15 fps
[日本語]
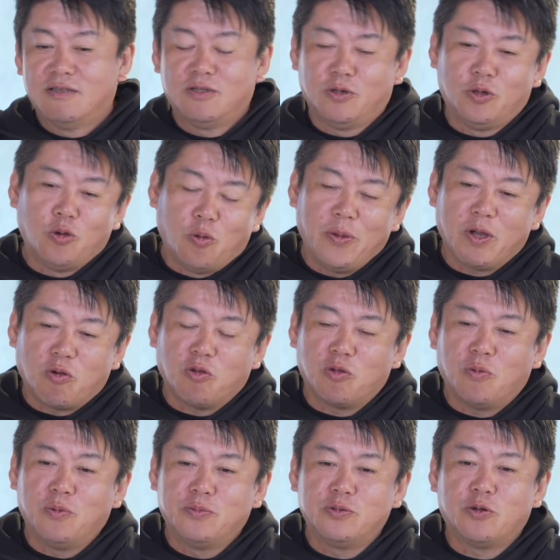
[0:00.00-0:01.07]
だから嫁子
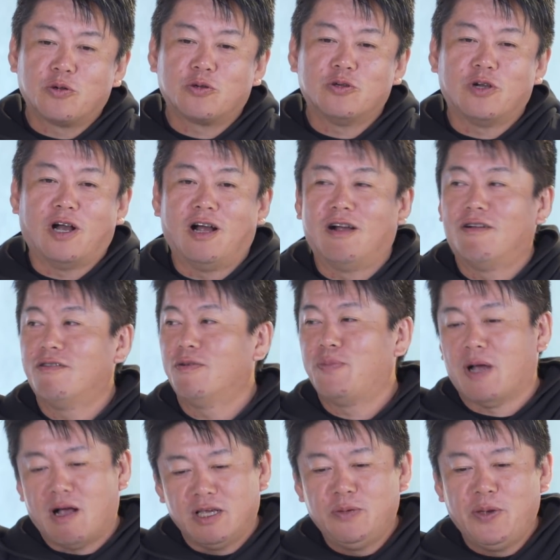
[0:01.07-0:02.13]
供ブロックが
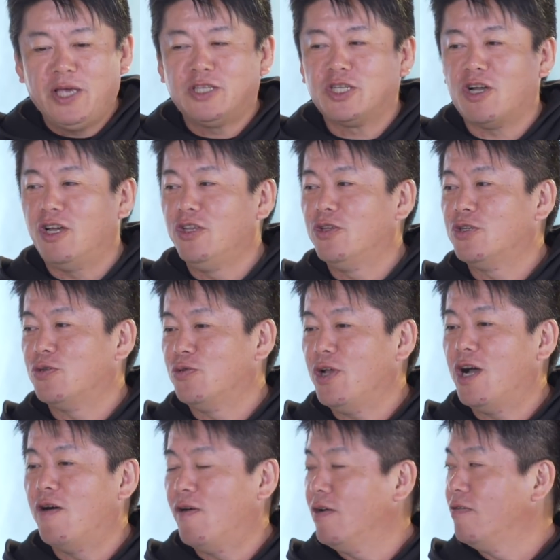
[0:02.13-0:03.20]
イメージがいいんでしょうね、
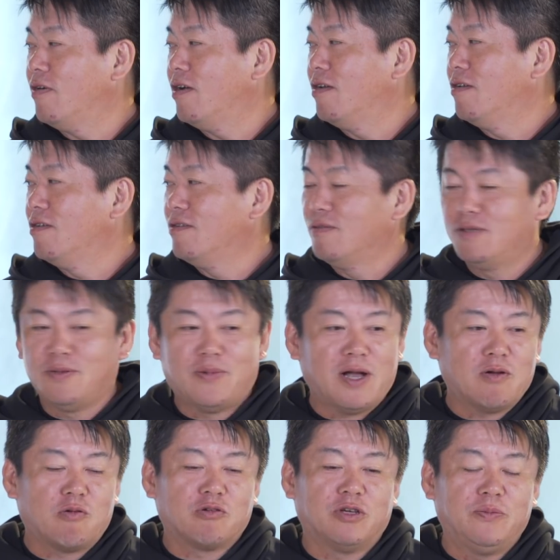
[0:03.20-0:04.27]
ハワイは。で
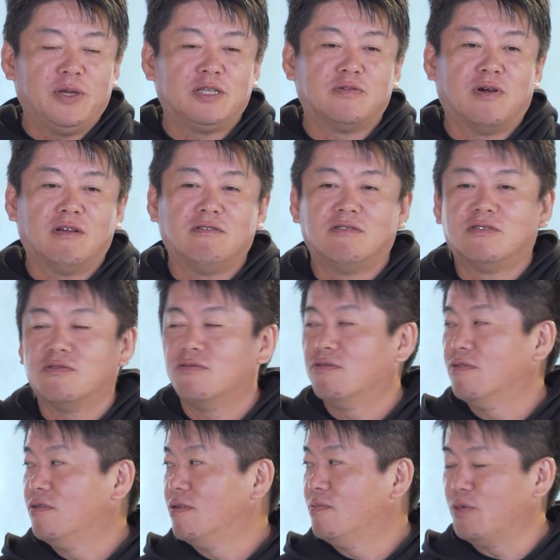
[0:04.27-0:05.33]
バンコクイメージ悪いんです
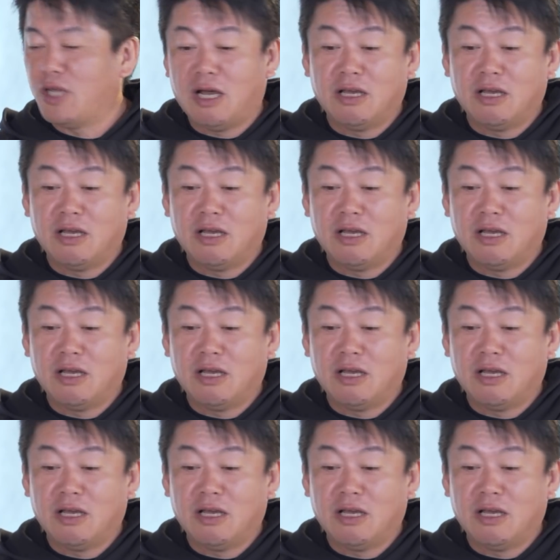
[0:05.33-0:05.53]
よ。だか